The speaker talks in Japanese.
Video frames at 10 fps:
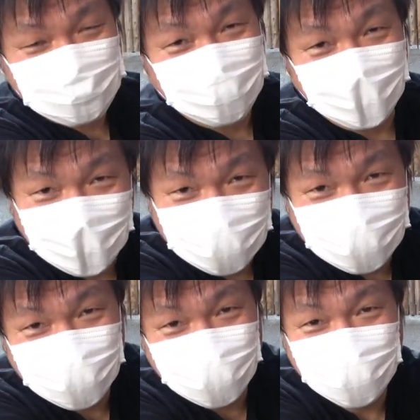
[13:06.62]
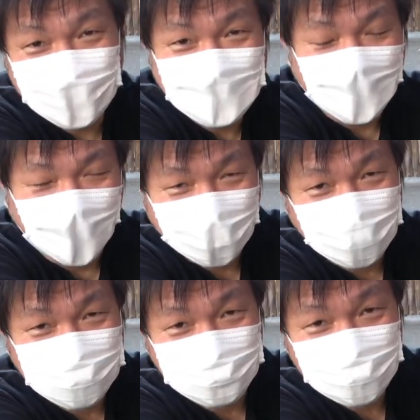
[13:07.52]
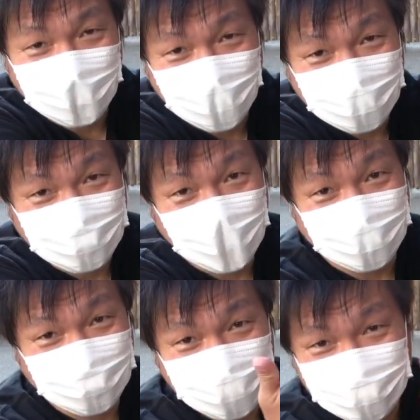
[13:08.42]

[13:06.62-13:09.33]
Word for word: こそ有香さんを捕まえてみたいと思いま